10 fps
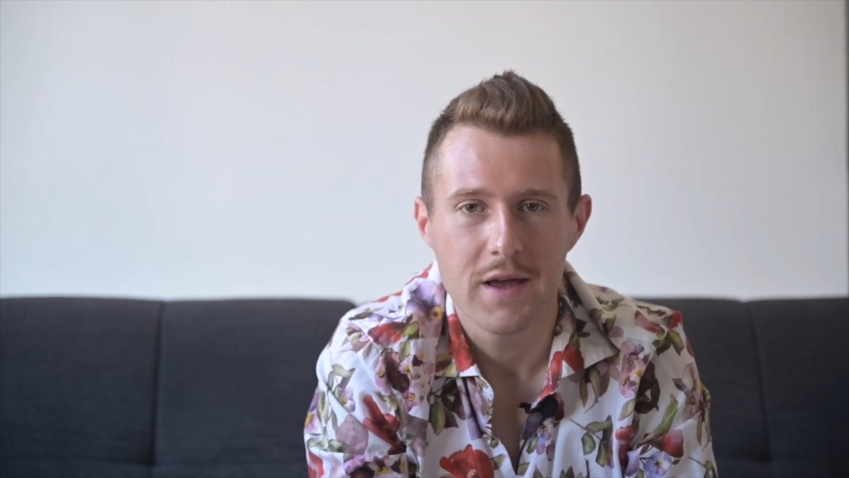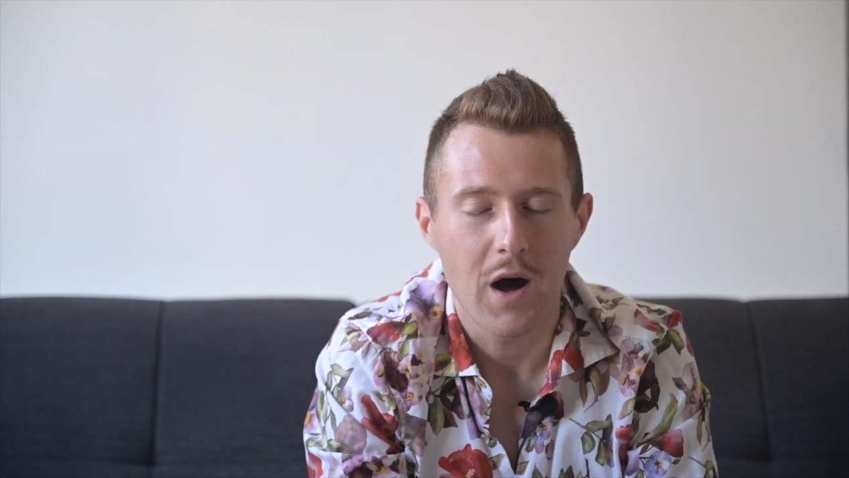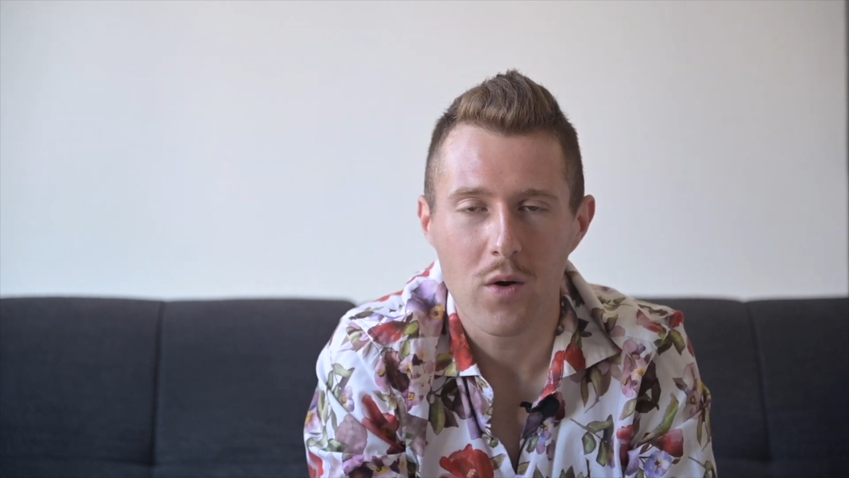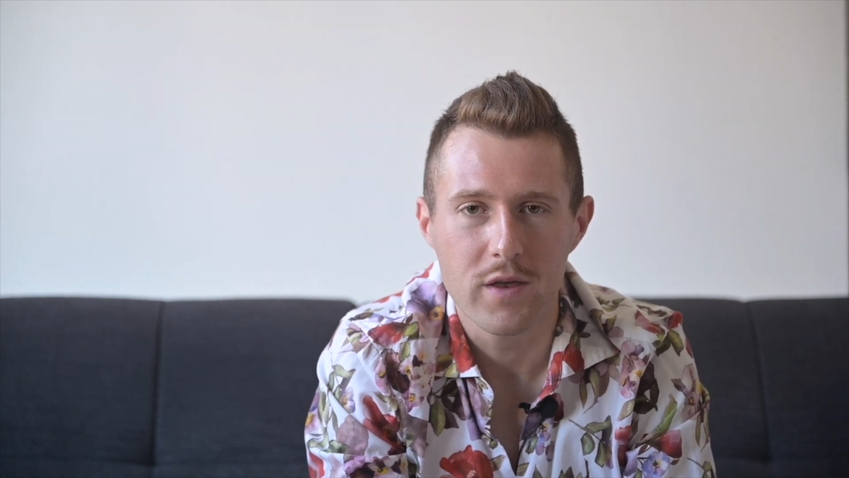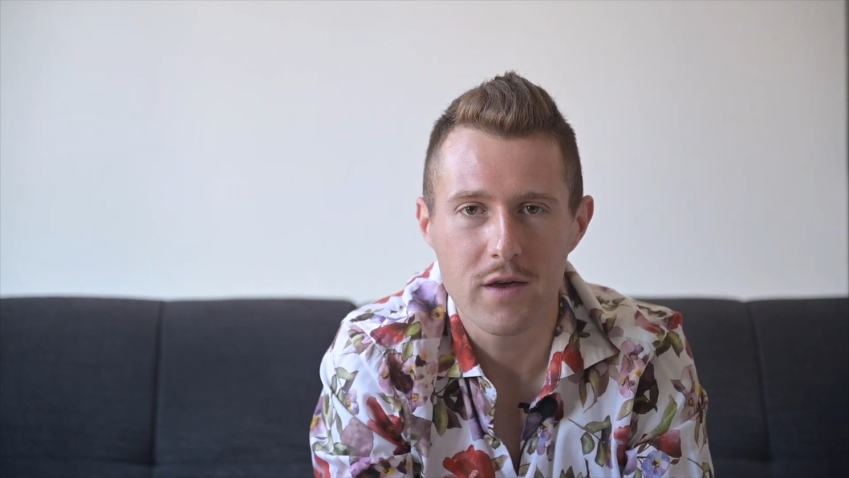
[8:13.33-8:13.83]

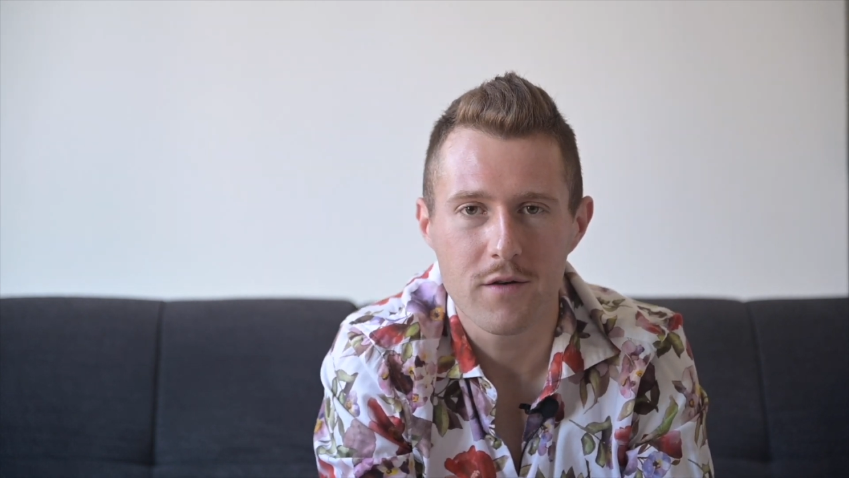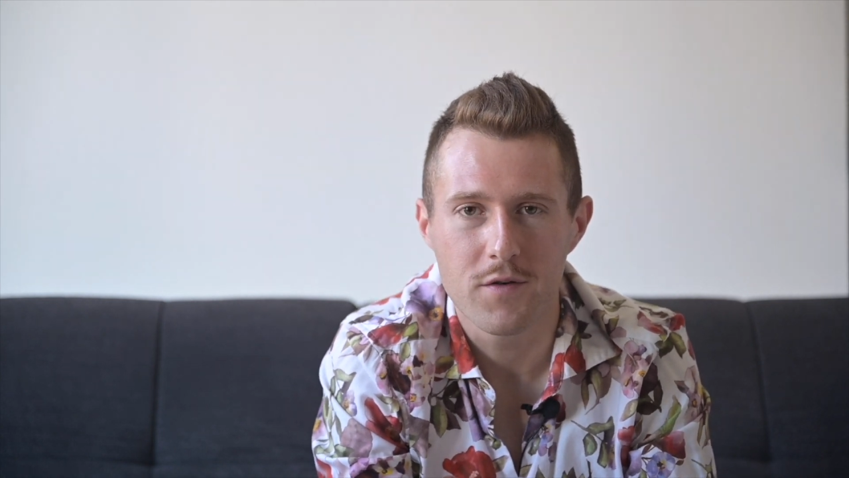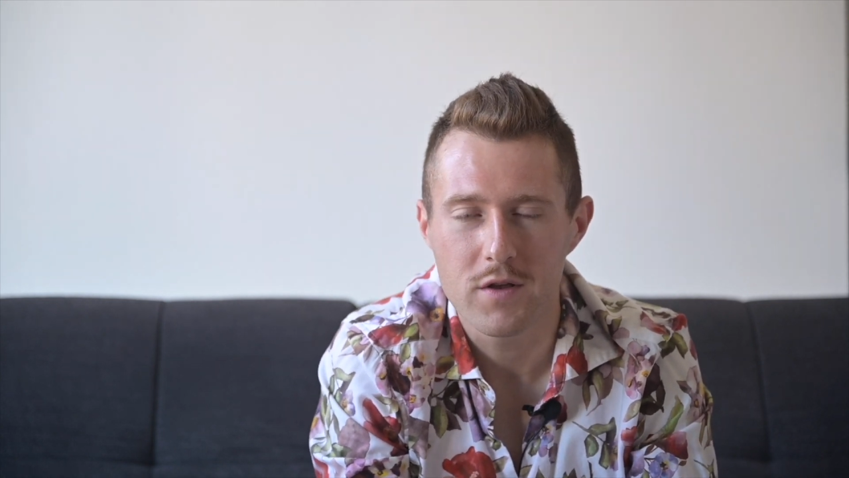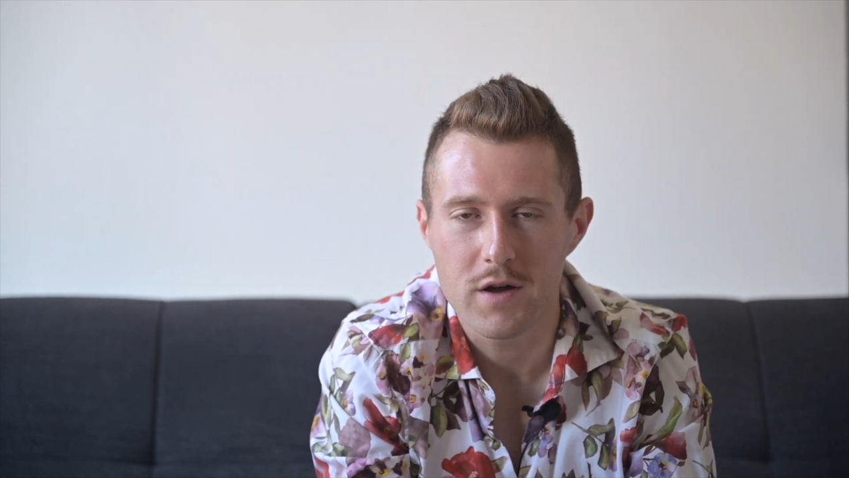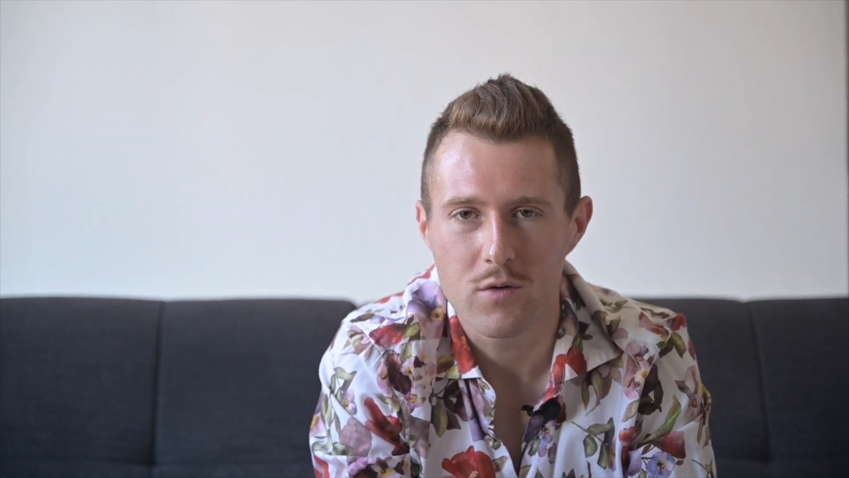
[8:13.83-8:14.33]
Auch hier
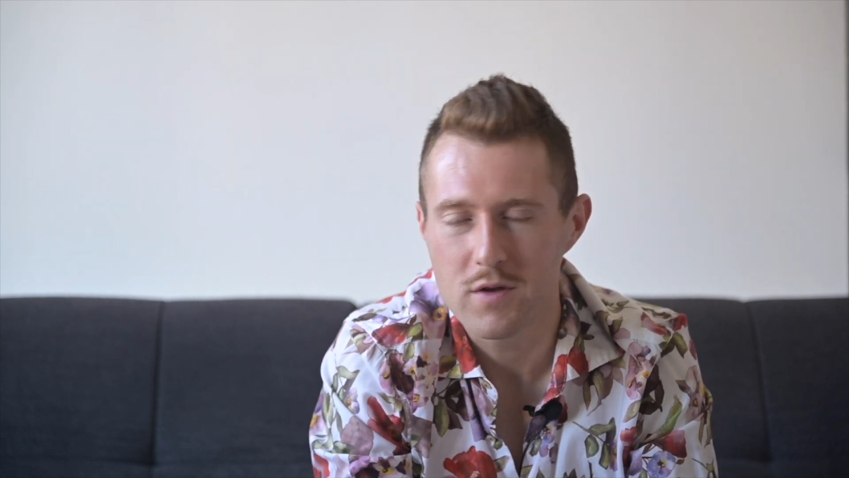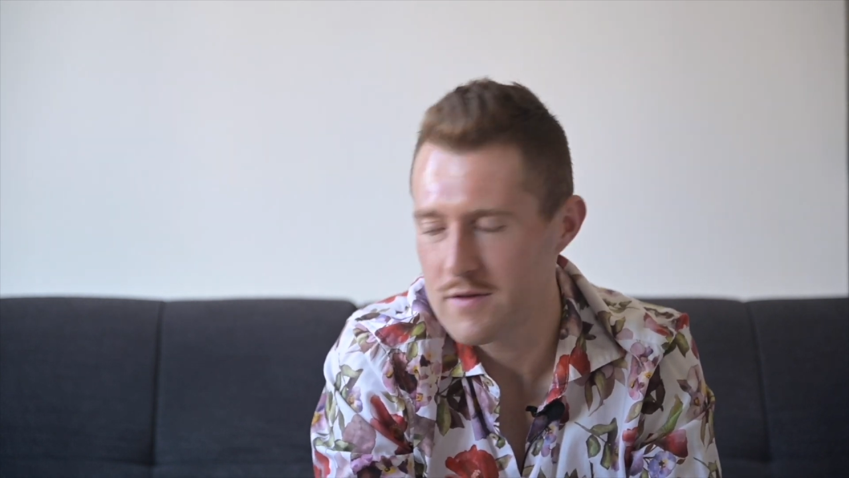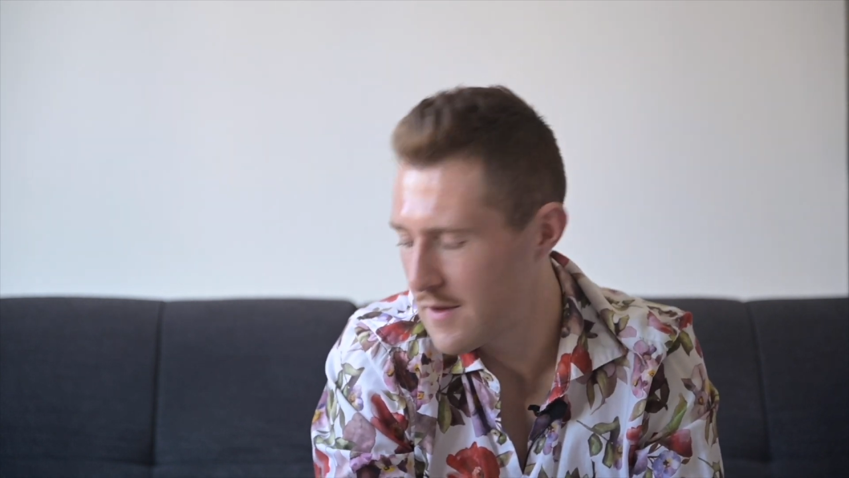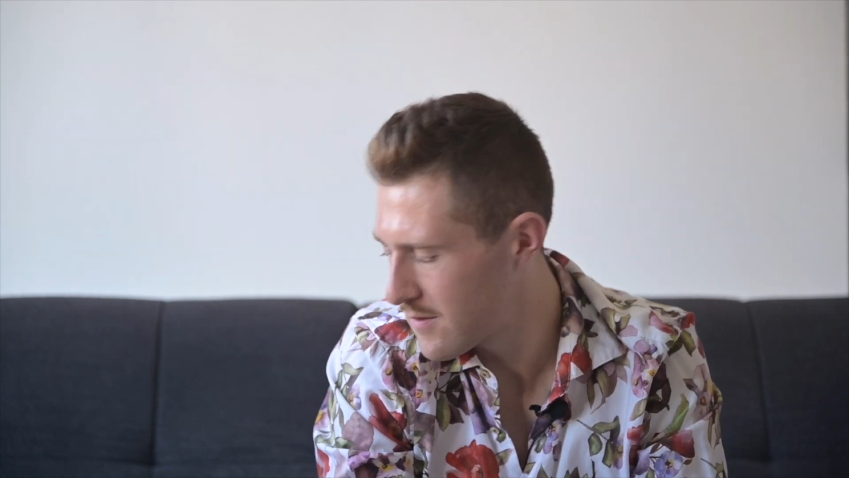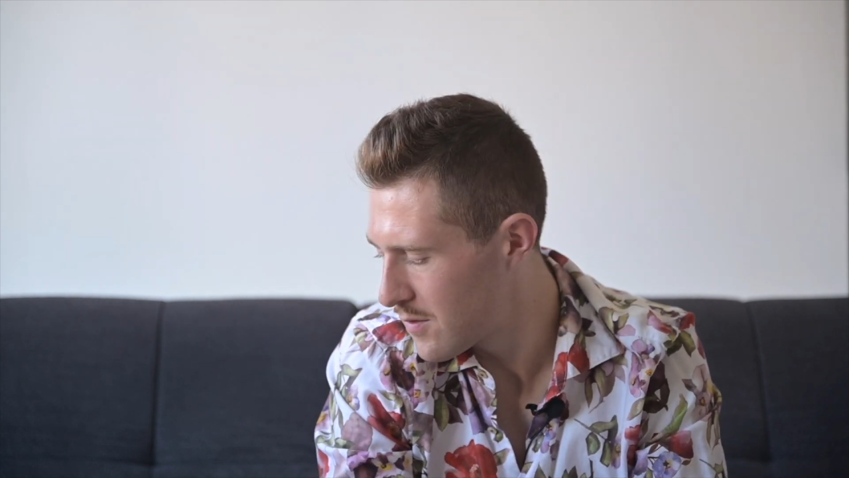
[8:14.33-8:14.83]
völliger
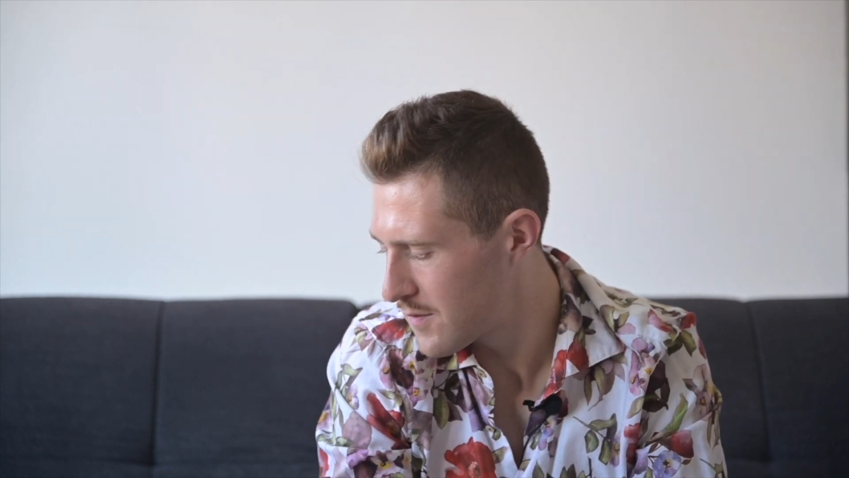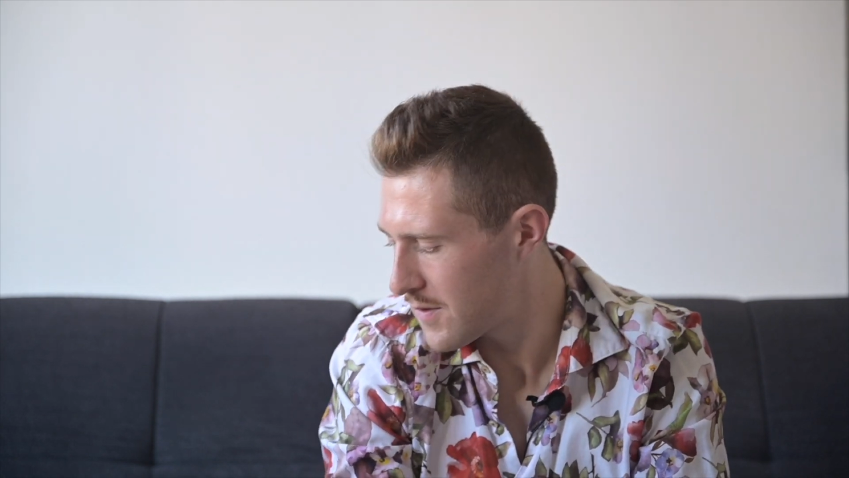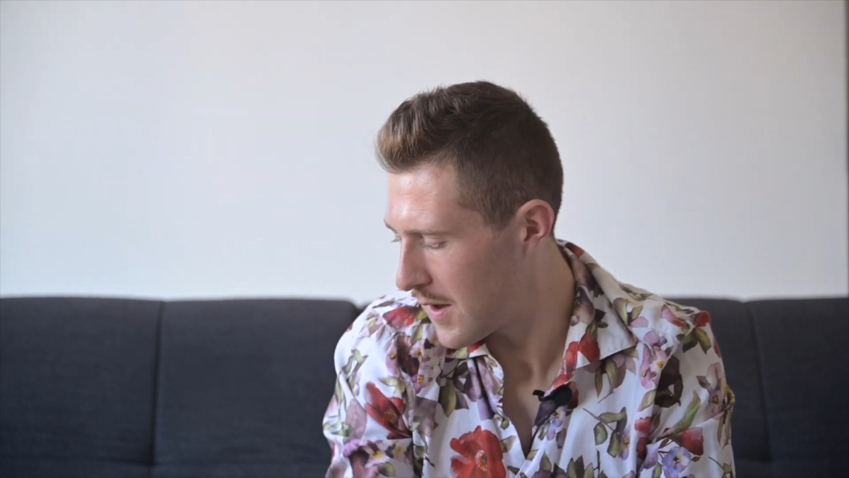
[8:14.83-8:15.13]
Unisex-Duft.